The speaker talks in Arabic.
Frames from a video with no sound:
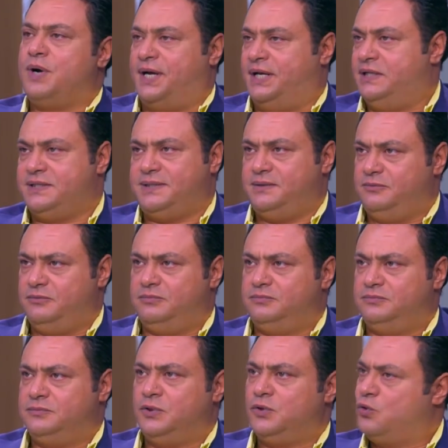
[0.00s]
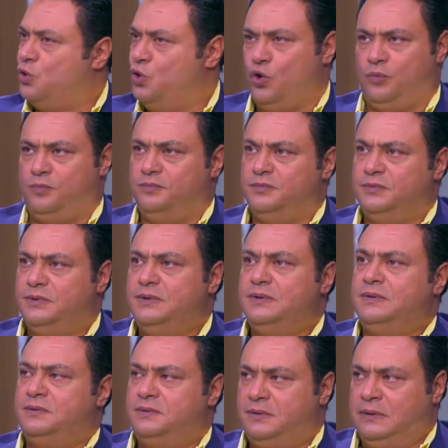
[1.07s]
عيلتي كلهم
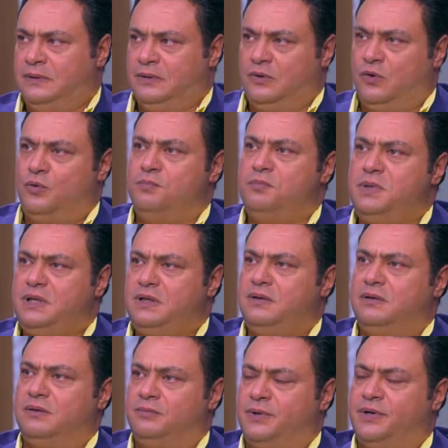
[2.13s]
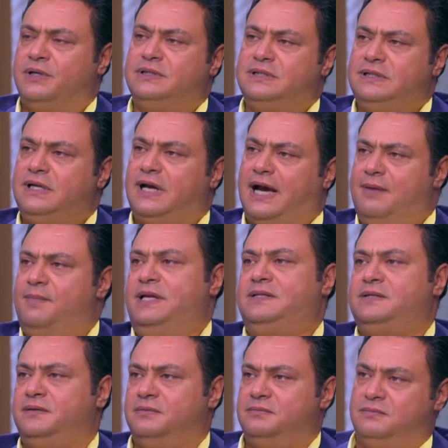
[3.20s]
امي مراتي
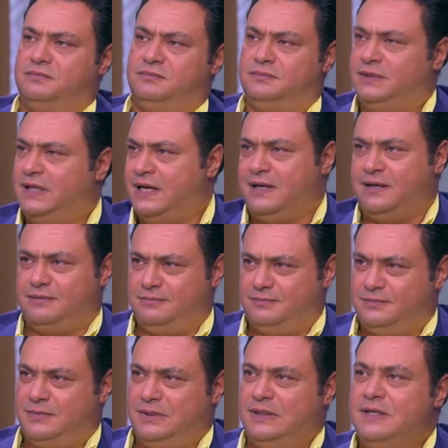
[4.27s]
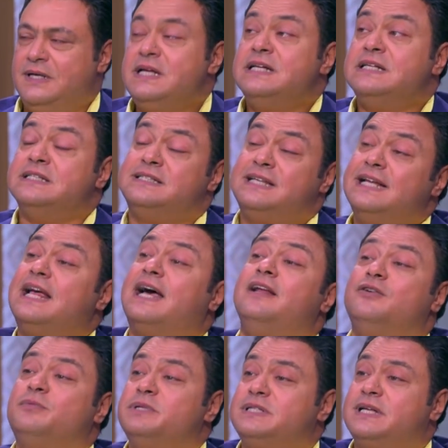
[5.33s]
حماتي ده زاد
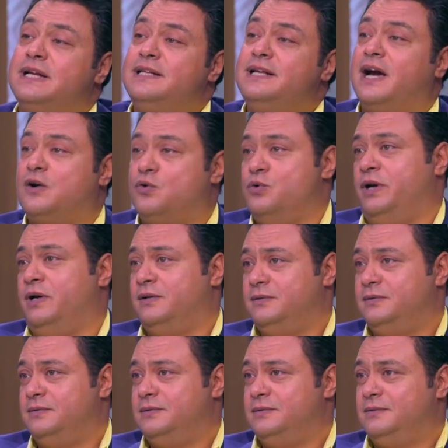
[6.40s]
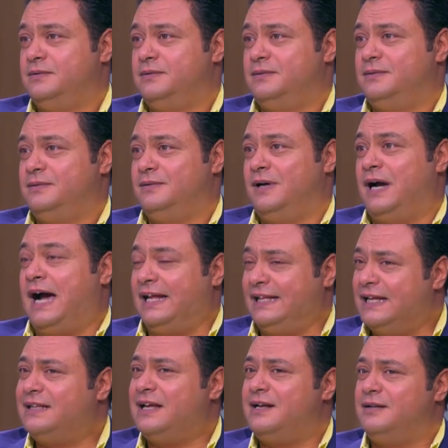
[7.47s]
عليهم السنه دي اخويا
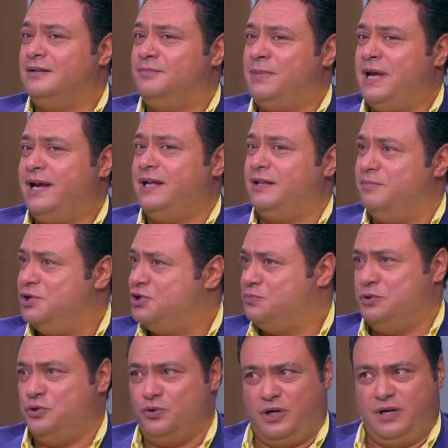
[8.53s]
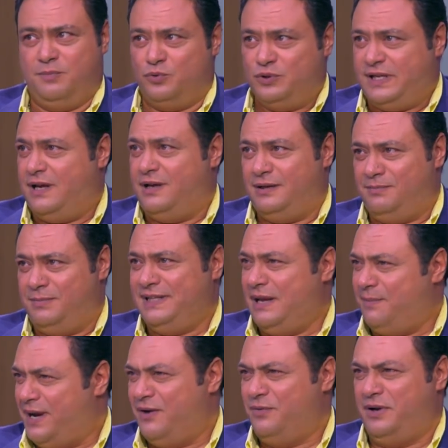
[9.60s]
عادة ماجد مش من نوع المتا...
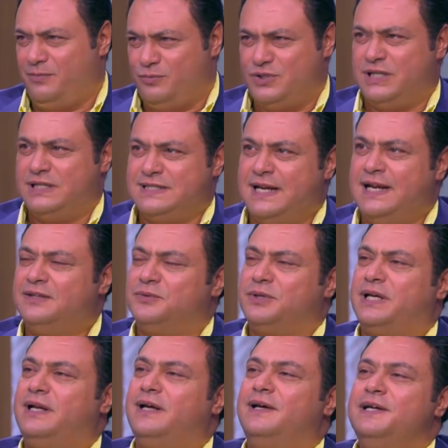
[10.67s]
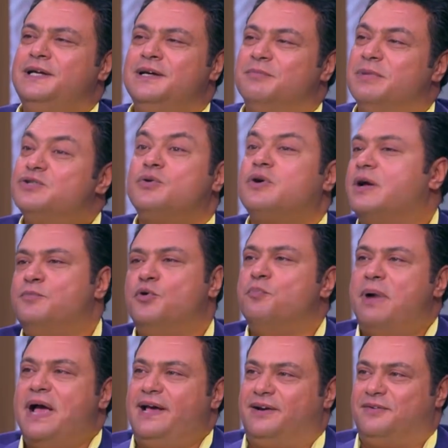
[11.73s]
المتابع قوي للمسلسلات وكده بس هو كان
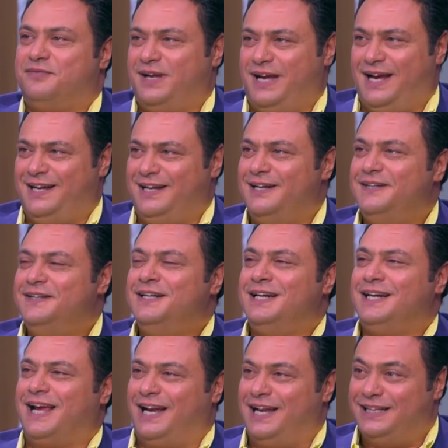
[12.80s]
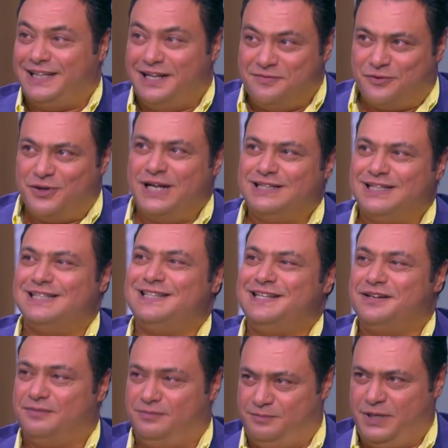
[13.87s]
منبهر فيعني كانت تليفونات
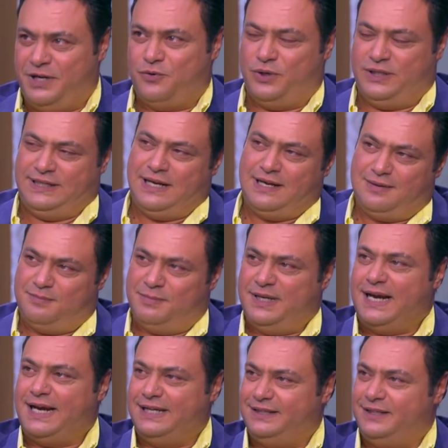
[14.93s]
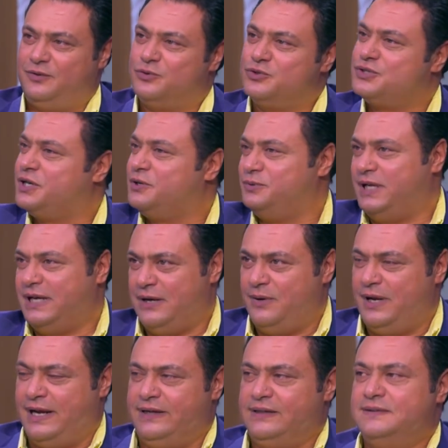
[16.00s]
كتير من اخويا ده من ناحيه الاسره وده اول
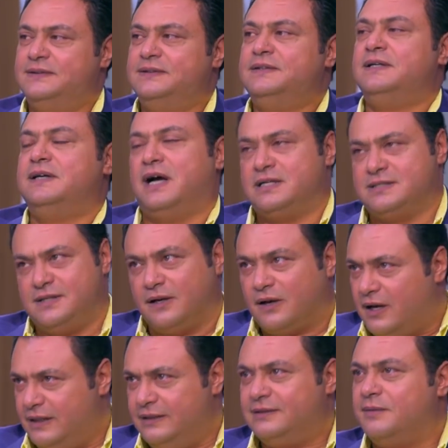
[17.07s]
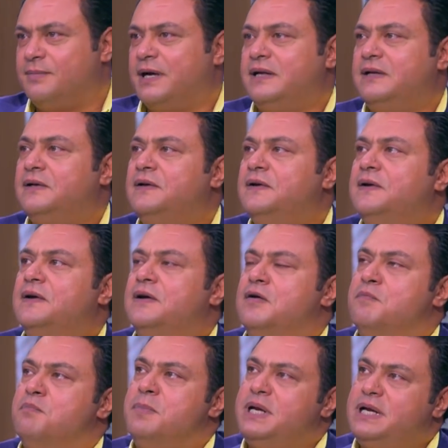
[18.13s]
حاجه اصدقائي طبعا
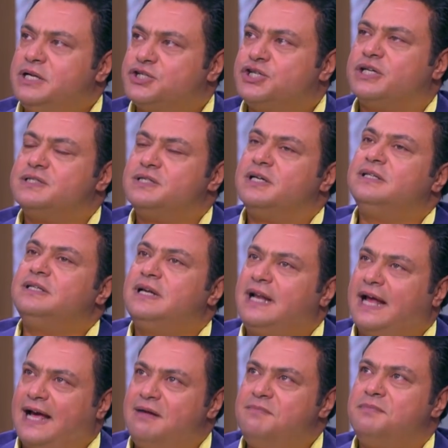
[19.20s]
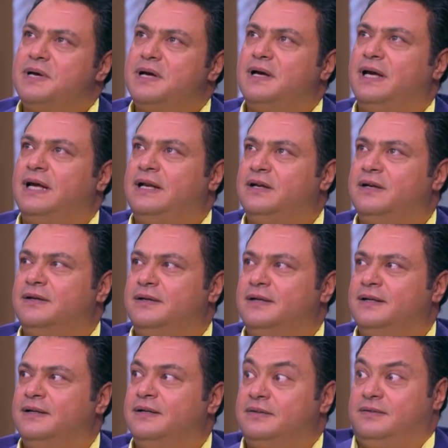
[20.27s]
من الشخصيات العامه
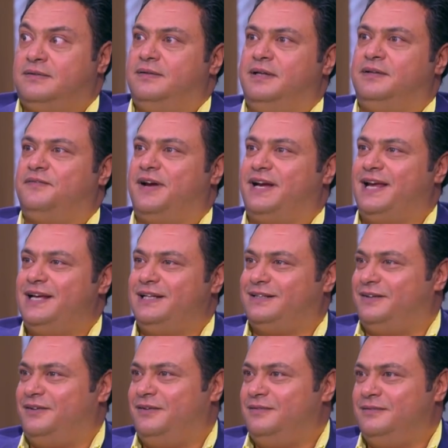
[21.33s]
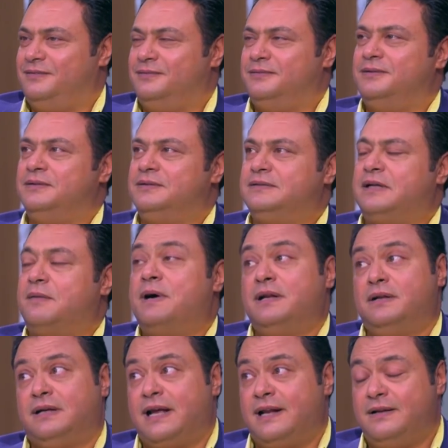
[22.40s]
اللي اتفاجئت ان
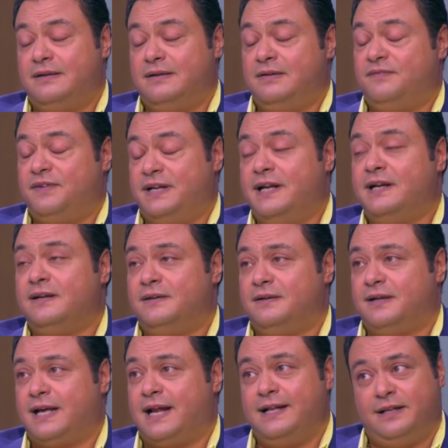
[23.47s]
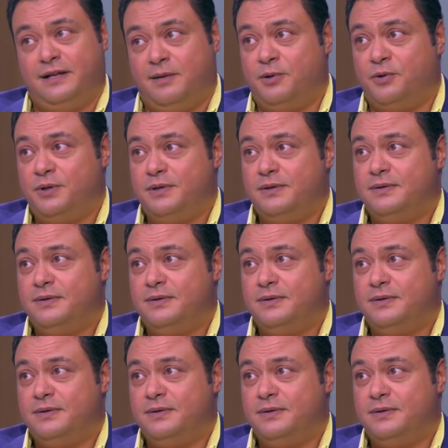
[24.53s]
طبعا كان الفنان خالد النبوي